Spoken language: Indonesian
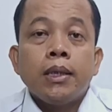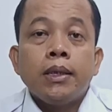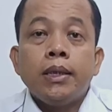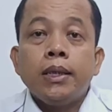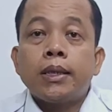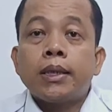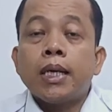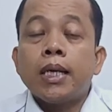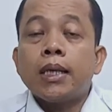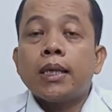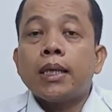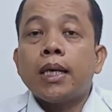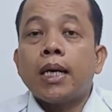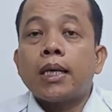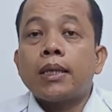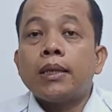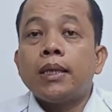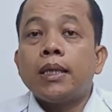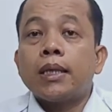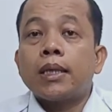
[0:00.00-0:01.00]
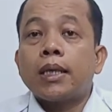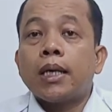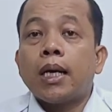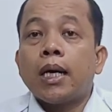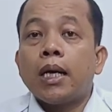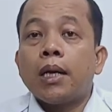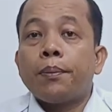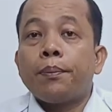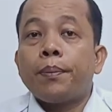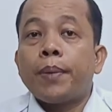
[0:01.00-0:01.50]
Jika karena
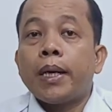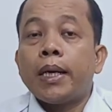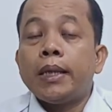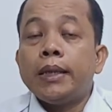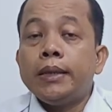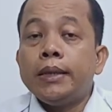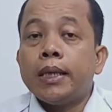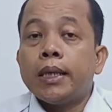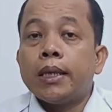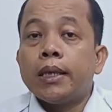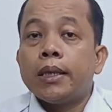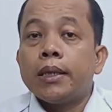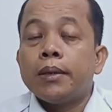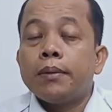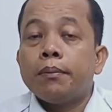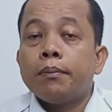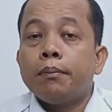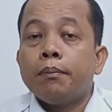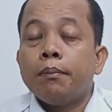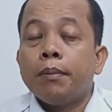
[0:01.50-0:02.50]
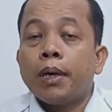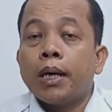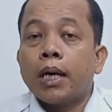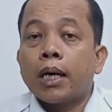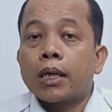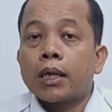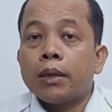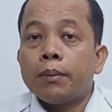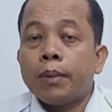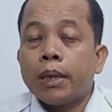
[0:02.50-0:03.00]
kealpaannya
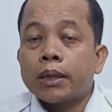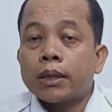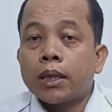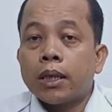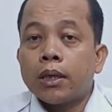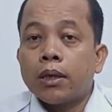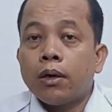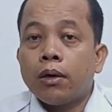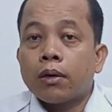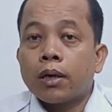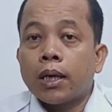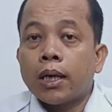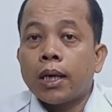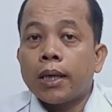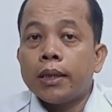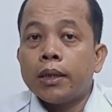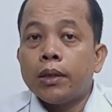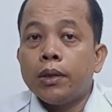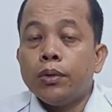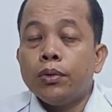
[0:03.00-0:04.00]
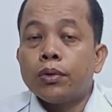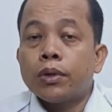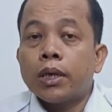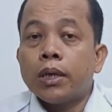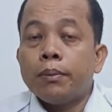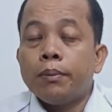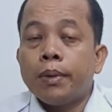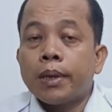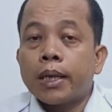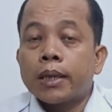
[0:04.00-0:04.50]
mengakibatkan orang lain
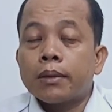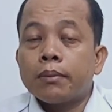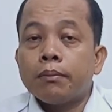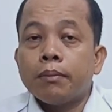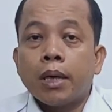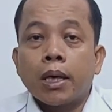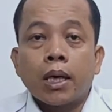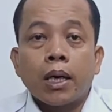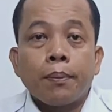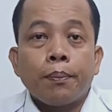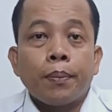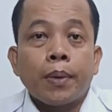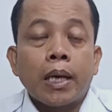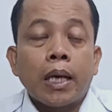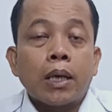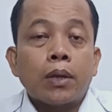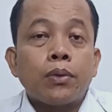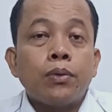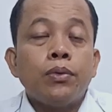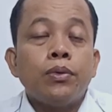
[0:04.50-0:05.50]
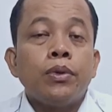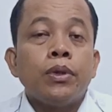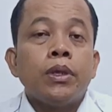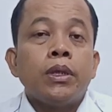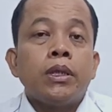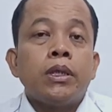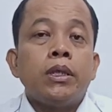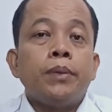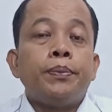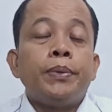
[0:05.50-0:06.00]
luka berat, maka pelaku
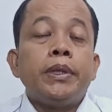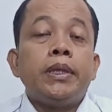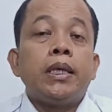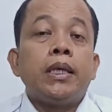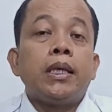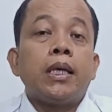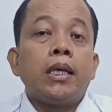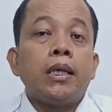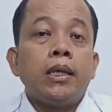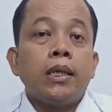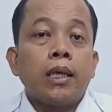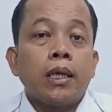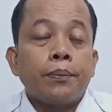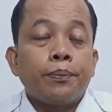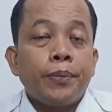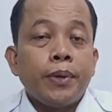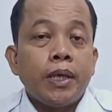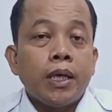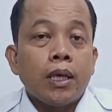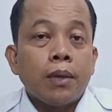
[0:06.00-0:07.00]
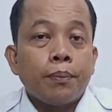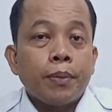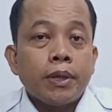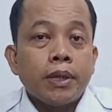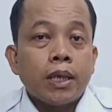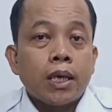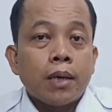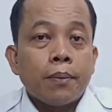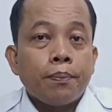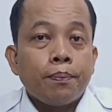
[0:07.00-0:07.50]
dipidana dengan pidana
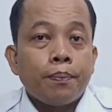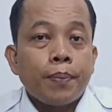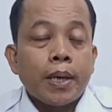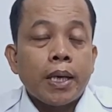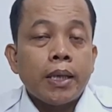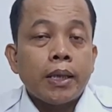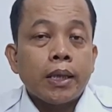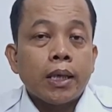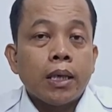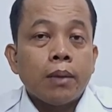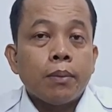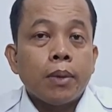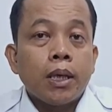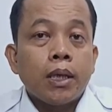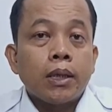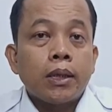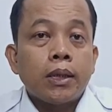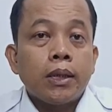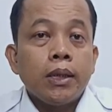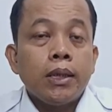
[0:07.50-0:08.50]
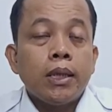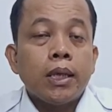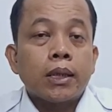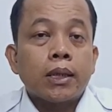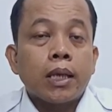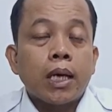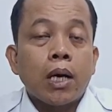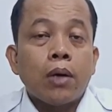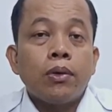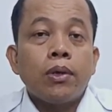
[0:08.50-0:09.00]
penjara paling lama 3
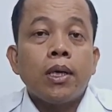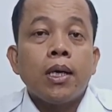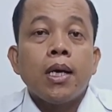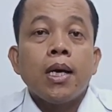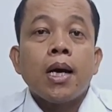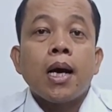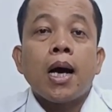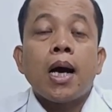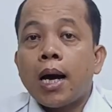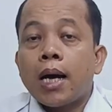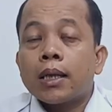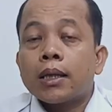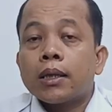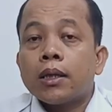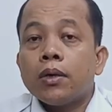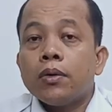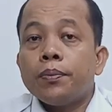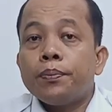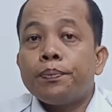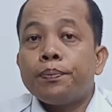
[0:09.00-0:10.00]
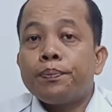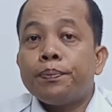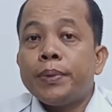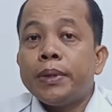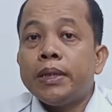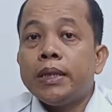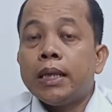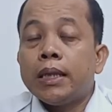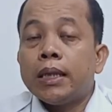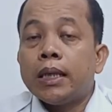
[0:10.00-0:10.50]
tahun atau
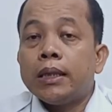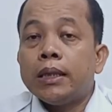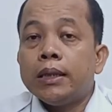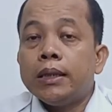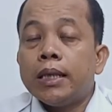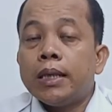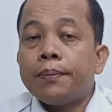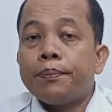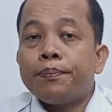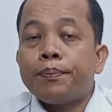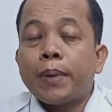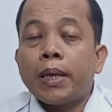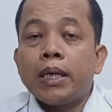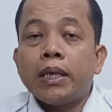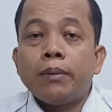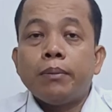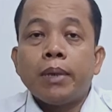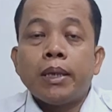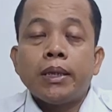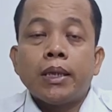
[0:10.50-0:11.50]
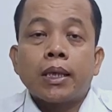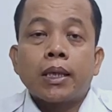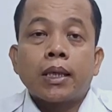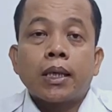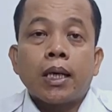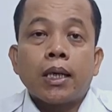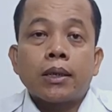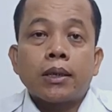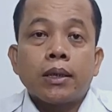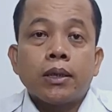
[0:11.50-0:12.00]
pidana denda paling
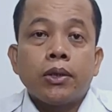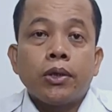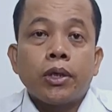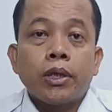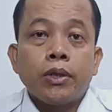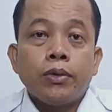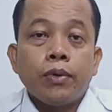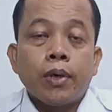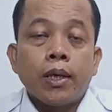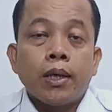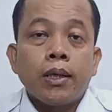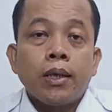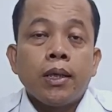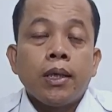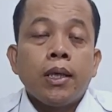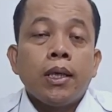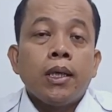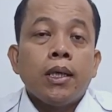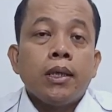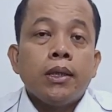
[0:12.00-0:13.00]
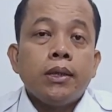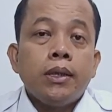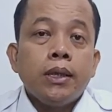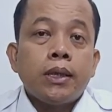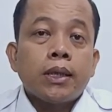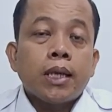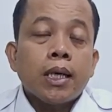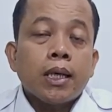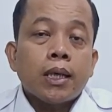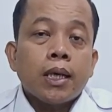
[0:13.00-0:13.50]
banyak kategori 2.
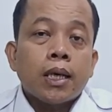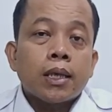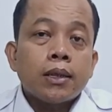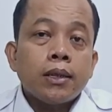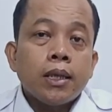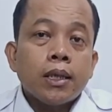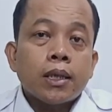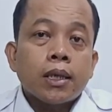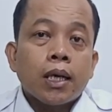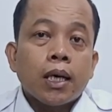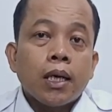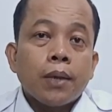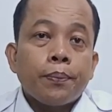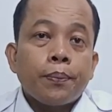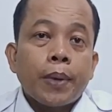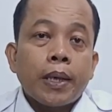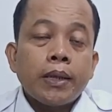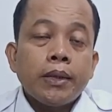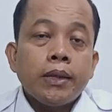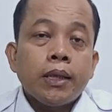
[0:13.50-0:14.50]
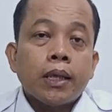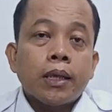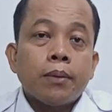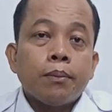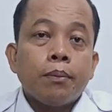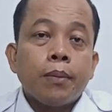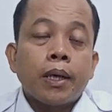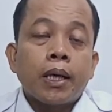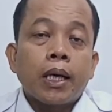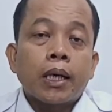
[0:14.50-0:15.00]
Jika karena
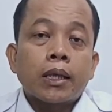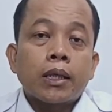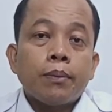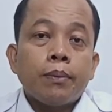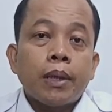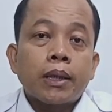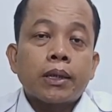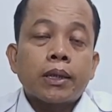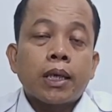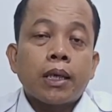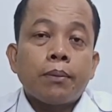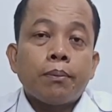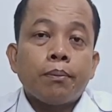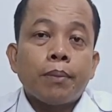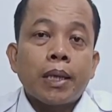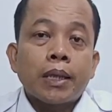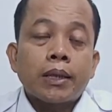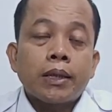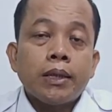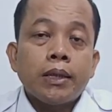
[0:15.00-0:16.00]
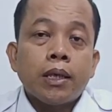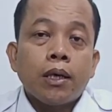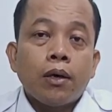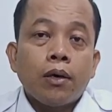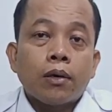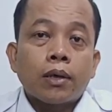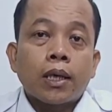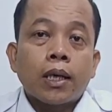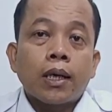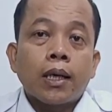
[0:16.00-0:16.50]
kealpaannya mengakibatkan matinya
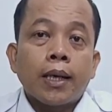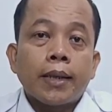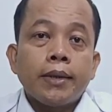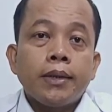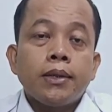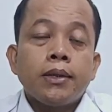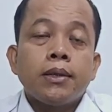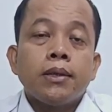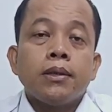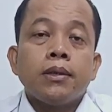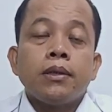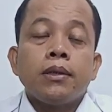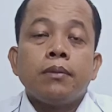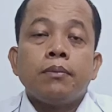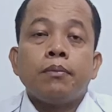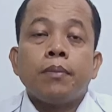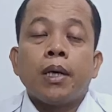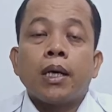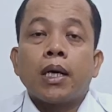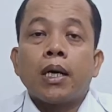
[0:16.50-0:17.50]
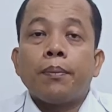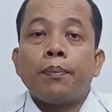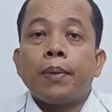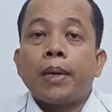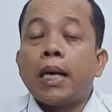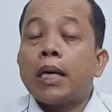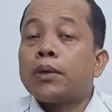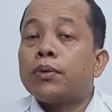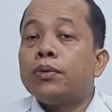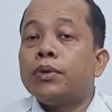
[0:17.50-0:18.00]
orang lain, maka
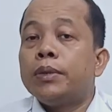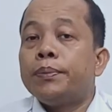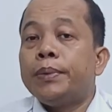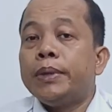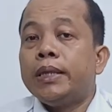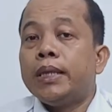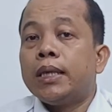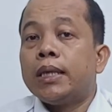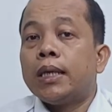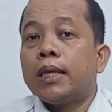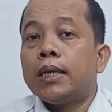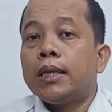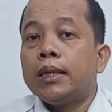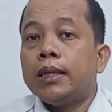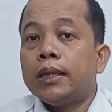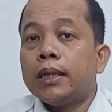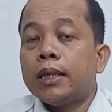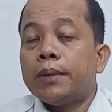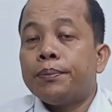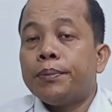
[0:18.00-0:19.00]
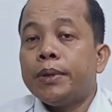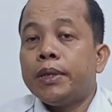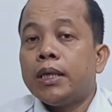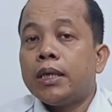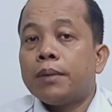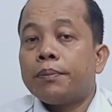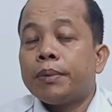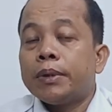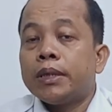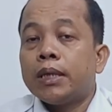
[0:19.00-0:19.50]
pelaku dipidana dengan
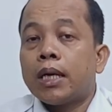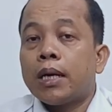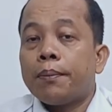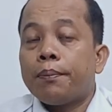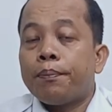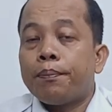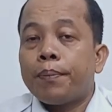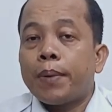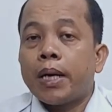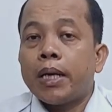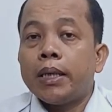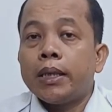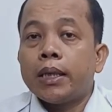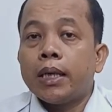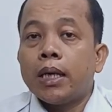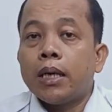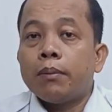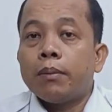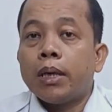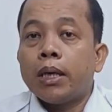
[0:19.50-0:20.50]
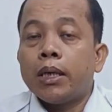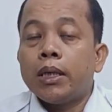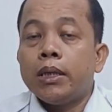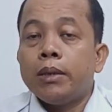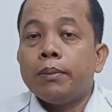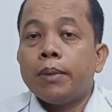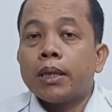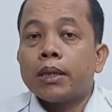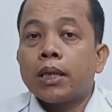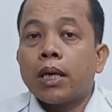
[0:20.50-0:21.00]
pidana penjara paling lama 5
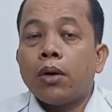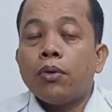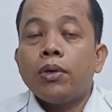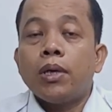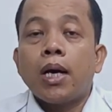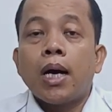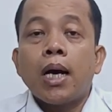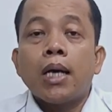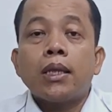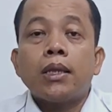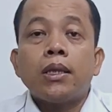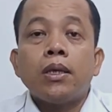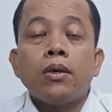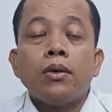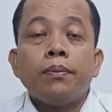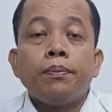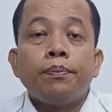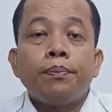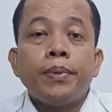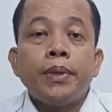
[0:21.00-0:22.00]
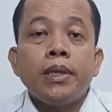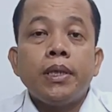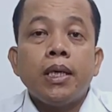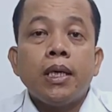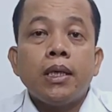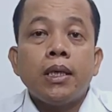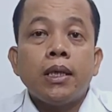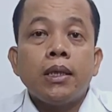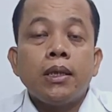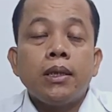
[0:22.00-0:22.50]
tahun atau
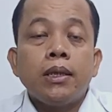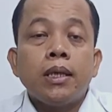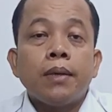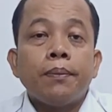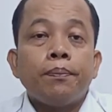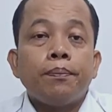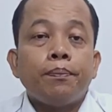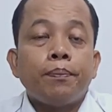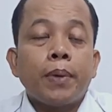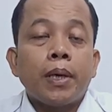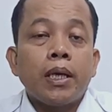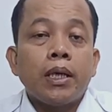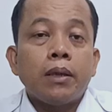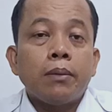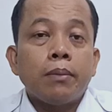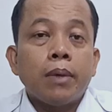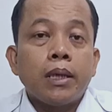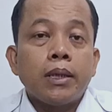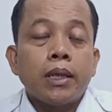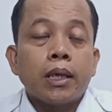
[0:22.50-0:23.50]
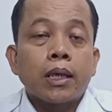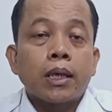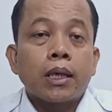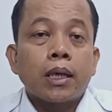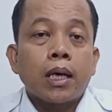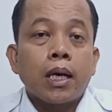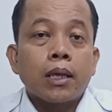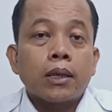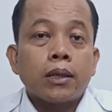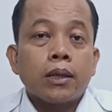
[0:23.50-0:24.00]
pidana denda paling banyak
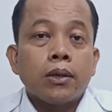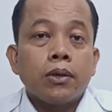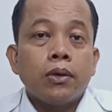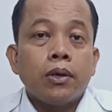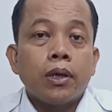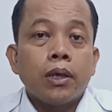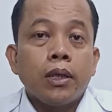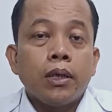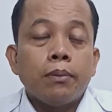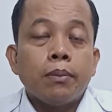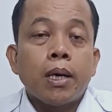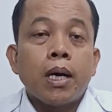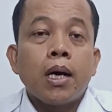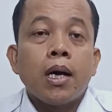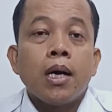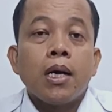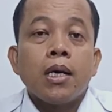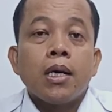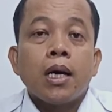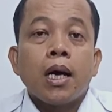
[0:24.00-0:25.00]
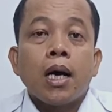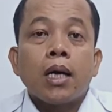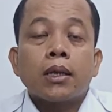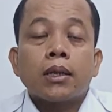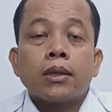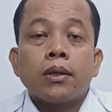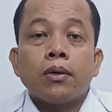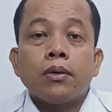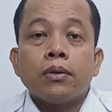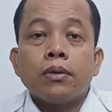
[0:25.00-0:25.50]
kategori 5
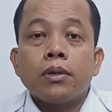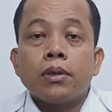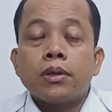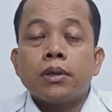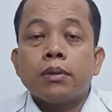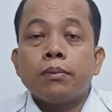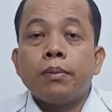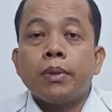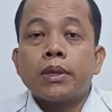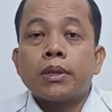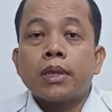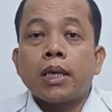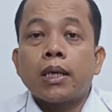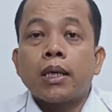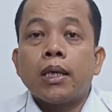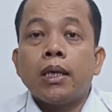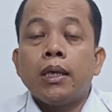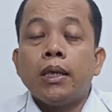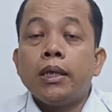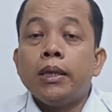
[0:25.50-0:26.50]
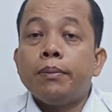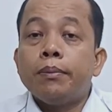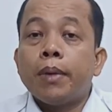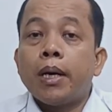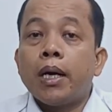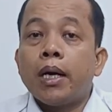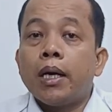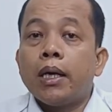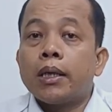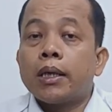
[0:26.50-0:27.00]
atau sebesar
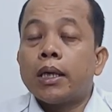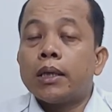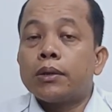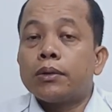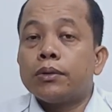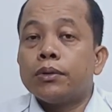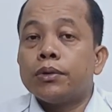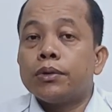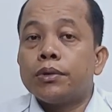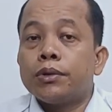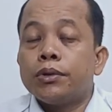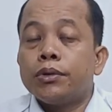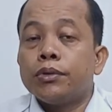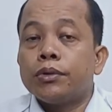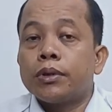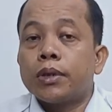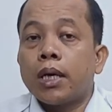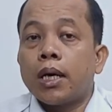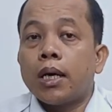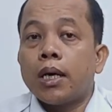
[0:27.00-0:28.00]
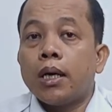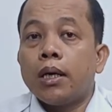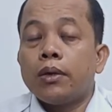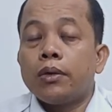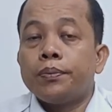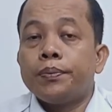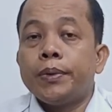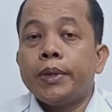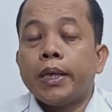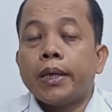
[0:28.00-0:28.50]
500 juta
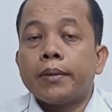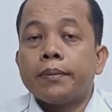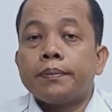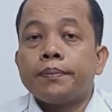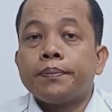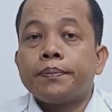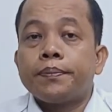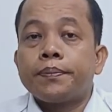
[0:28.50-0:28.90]
rupiah.